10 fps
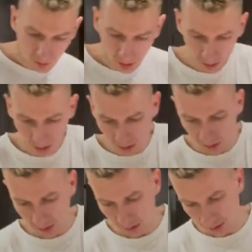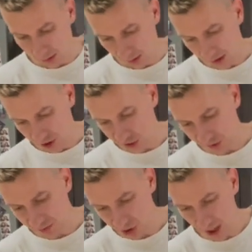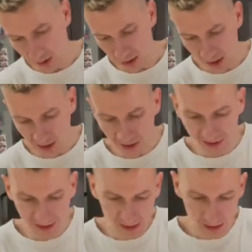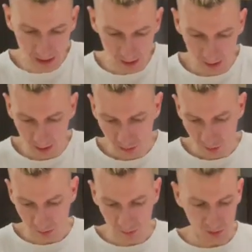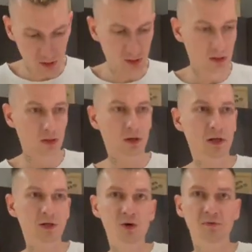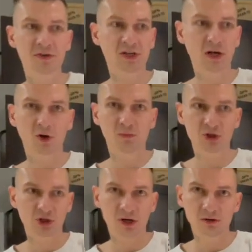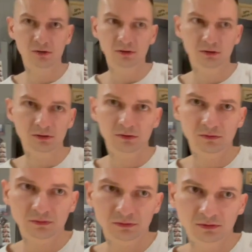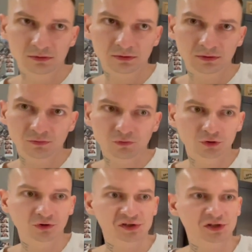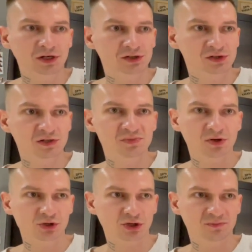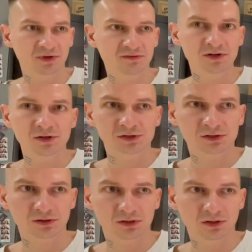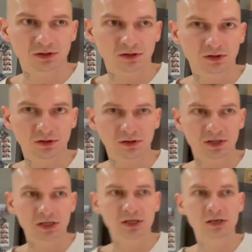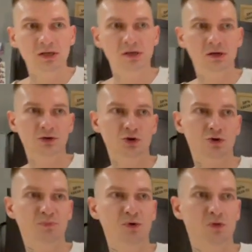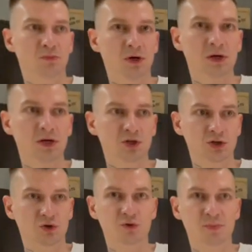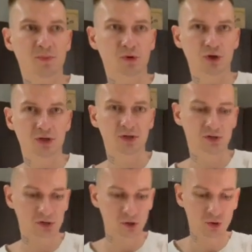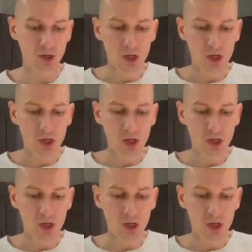э, наши замечательные изделия, собственно, кладем в эти коробочки. Вот, у нас такая, кстати, бирочка появилась. Э, и еще пломба. Сейчас чуть попозже о ней расскажу.